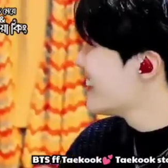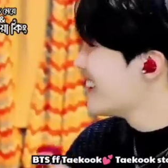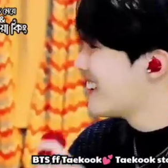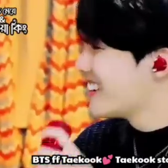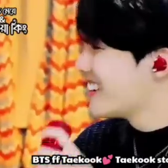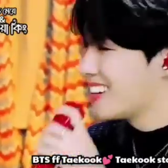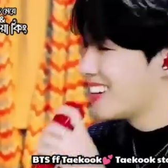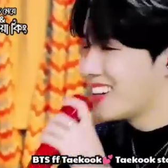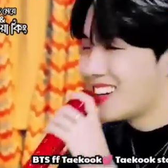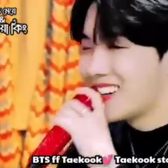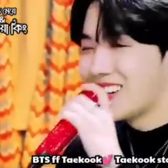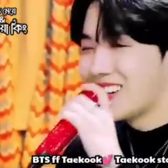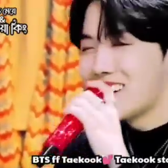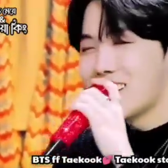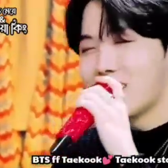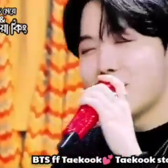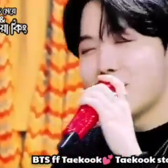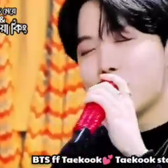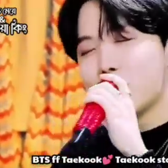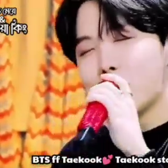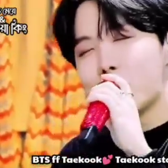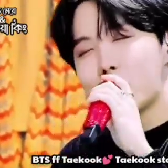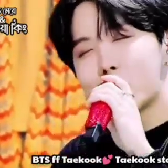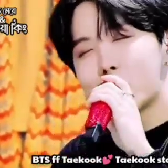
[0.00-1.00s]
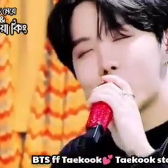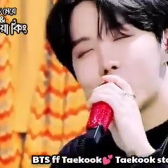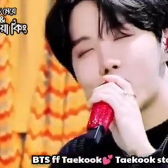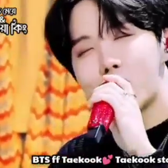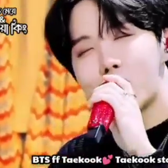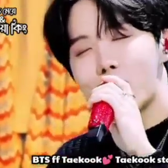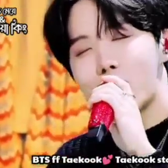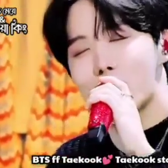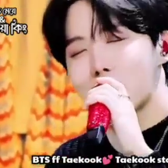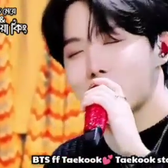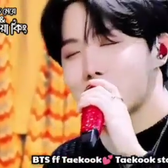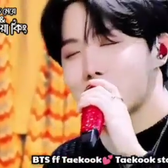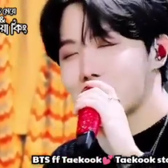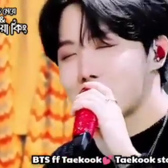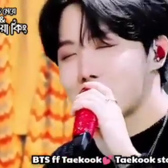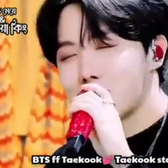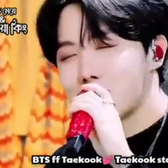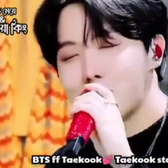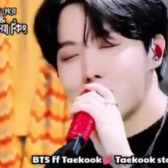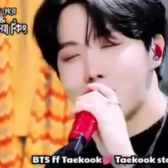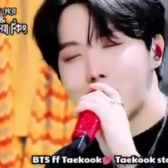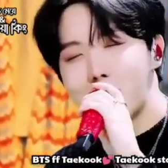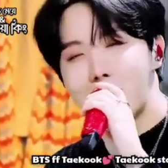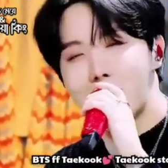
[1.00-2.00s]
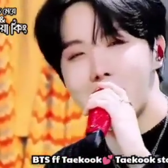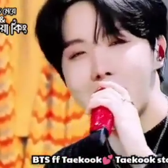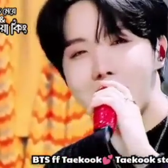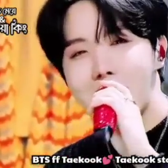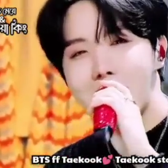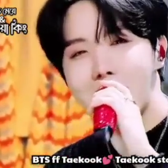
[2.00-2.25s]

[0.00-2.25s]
না একটা আজাইরা কেচাল মনে হইতো